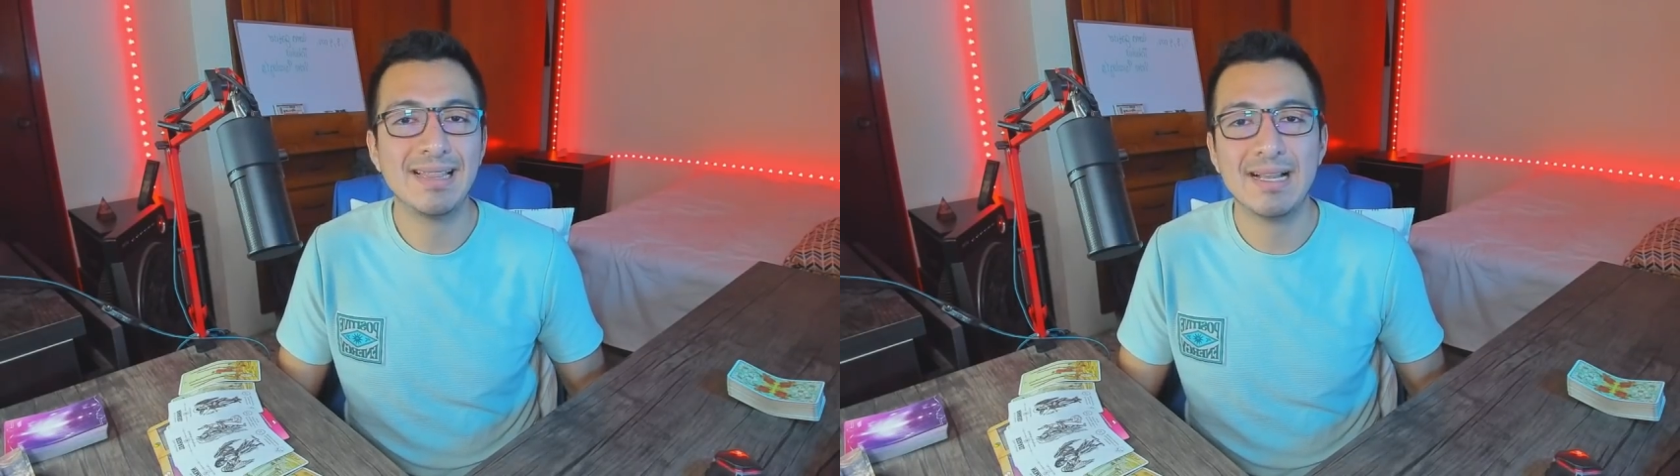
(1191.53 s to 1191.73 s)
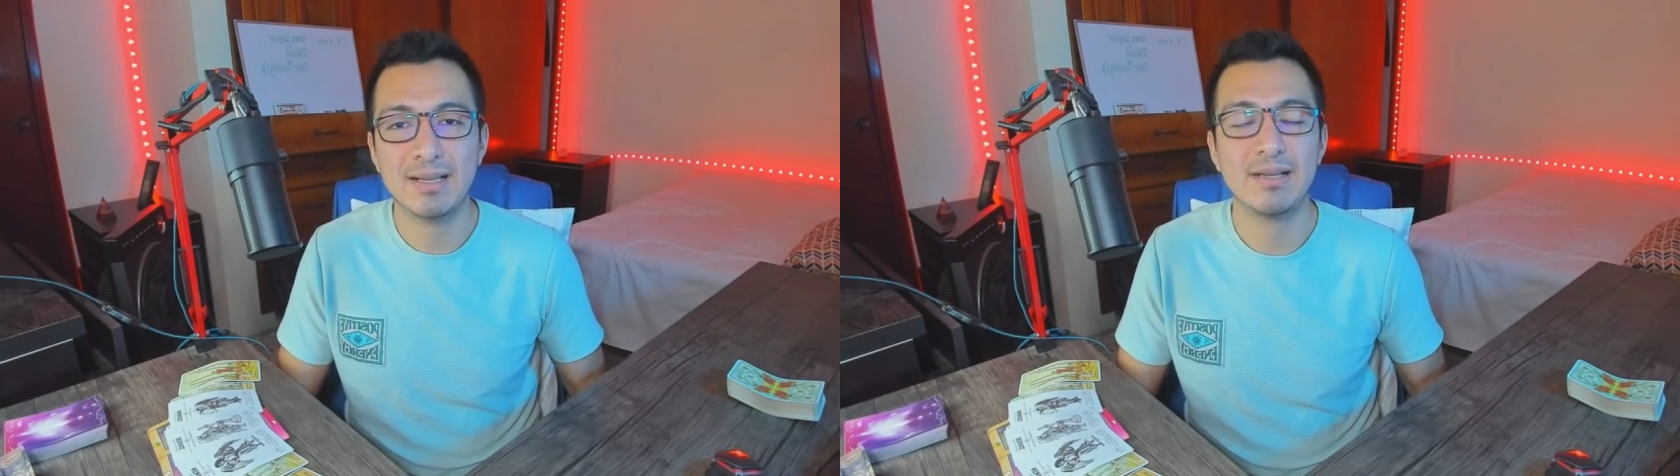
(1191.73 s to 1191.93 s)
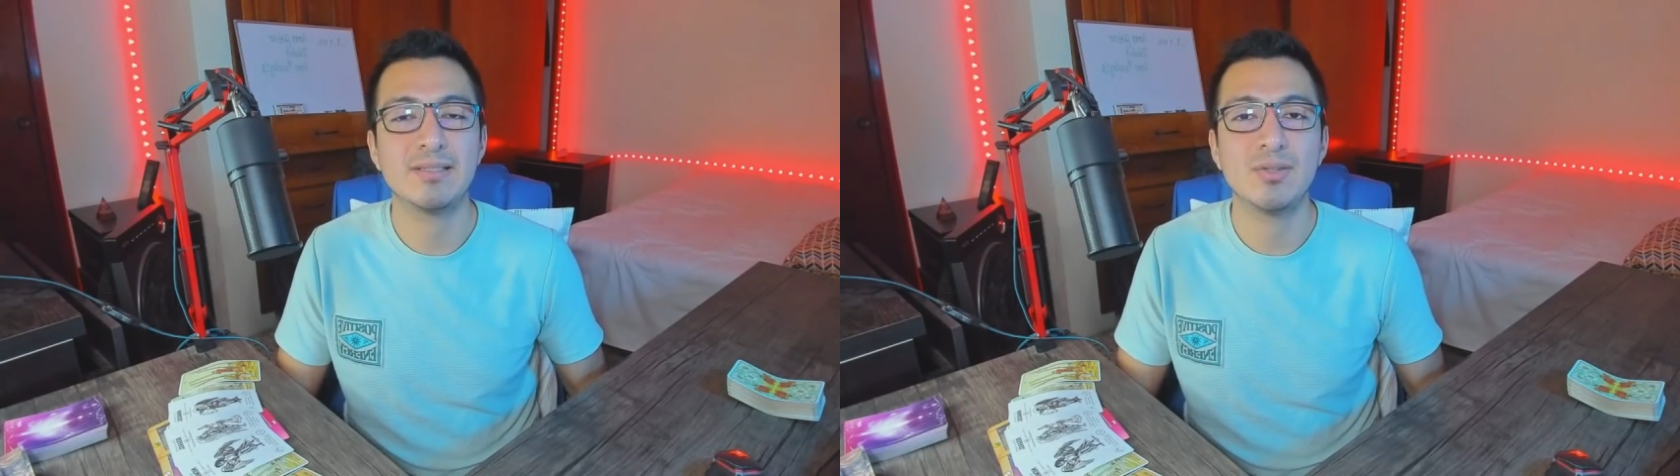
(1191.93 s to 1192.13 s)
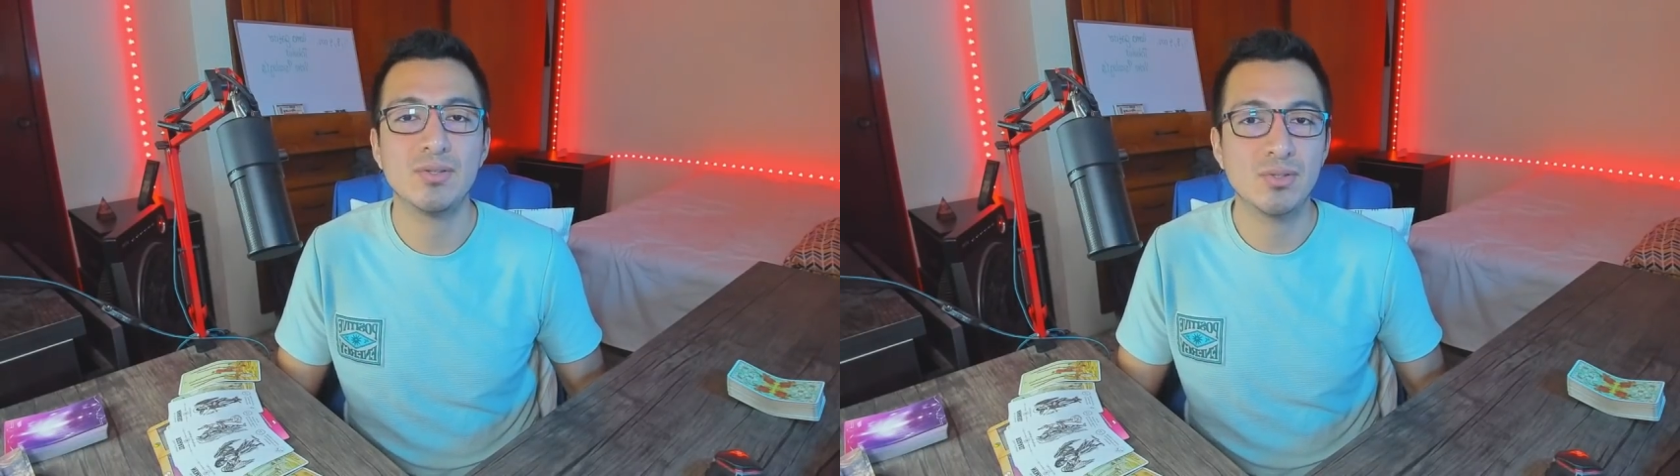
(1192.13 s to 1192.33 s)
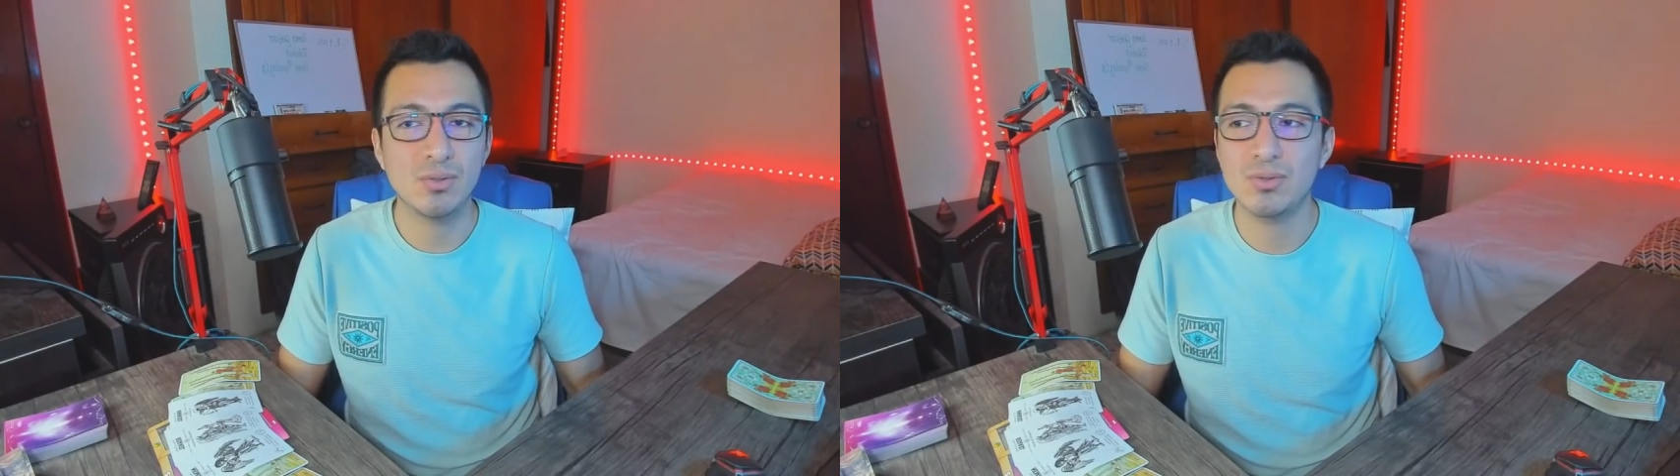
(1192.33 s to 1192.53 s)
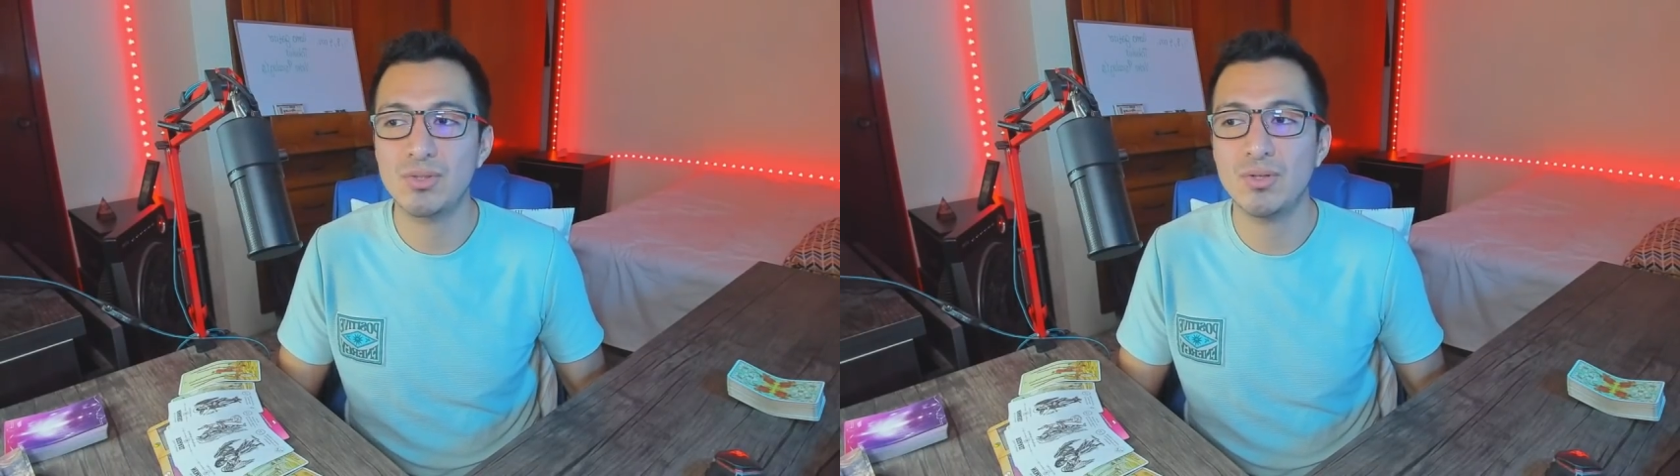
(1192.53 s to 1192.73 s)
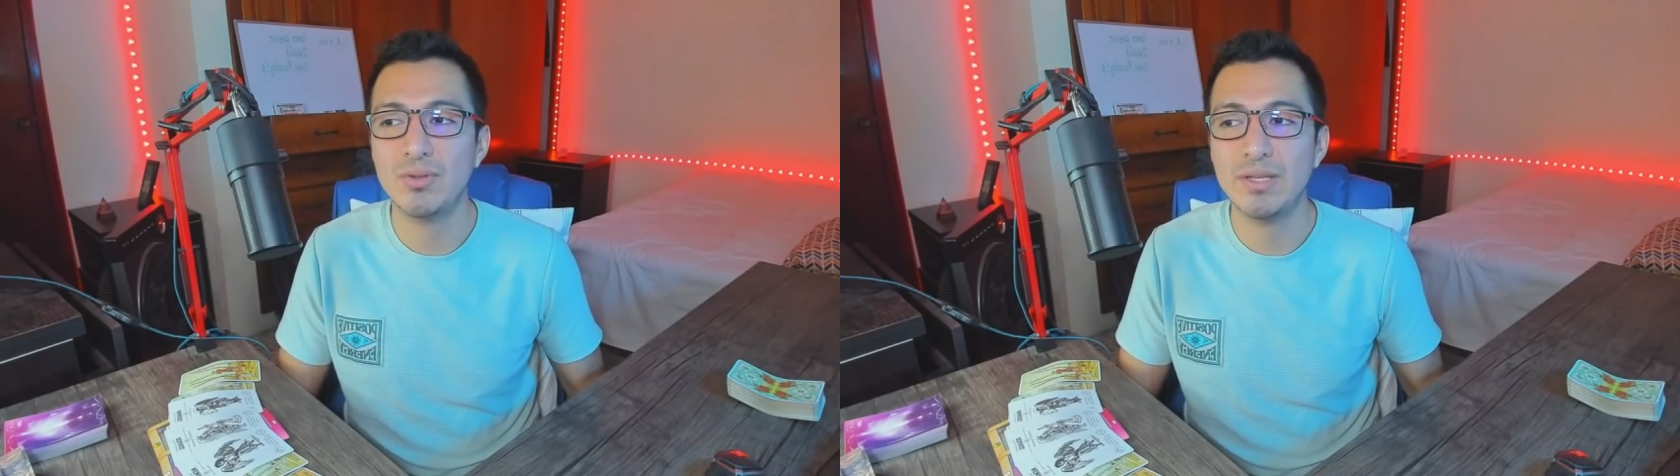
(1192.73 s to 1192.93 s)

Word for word: la creación solución